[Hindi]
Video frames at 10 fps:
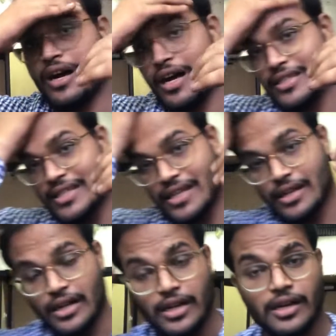असी
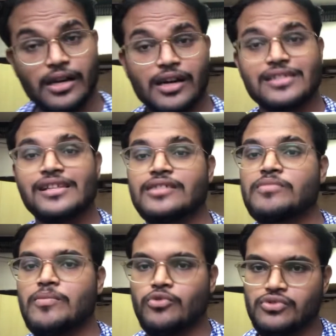असलियत
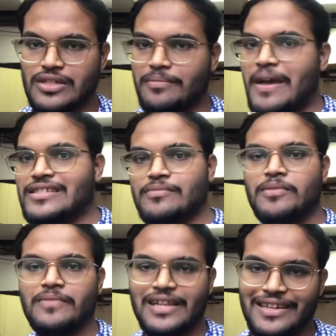में आपको उसके पैसे भी
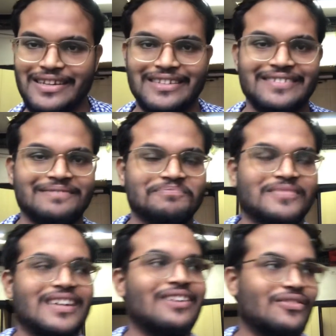मिलेंगे
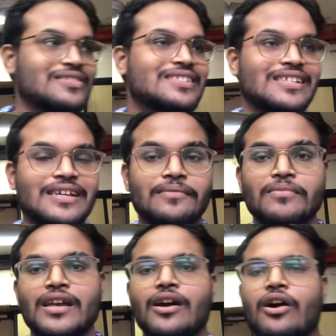इसीलिए
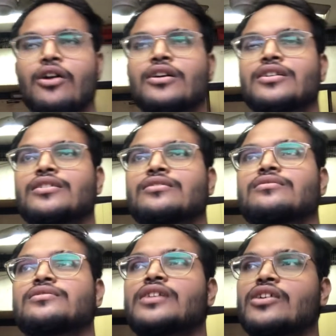और
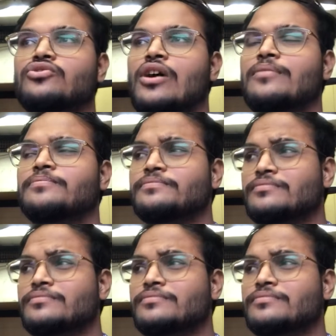या तो आप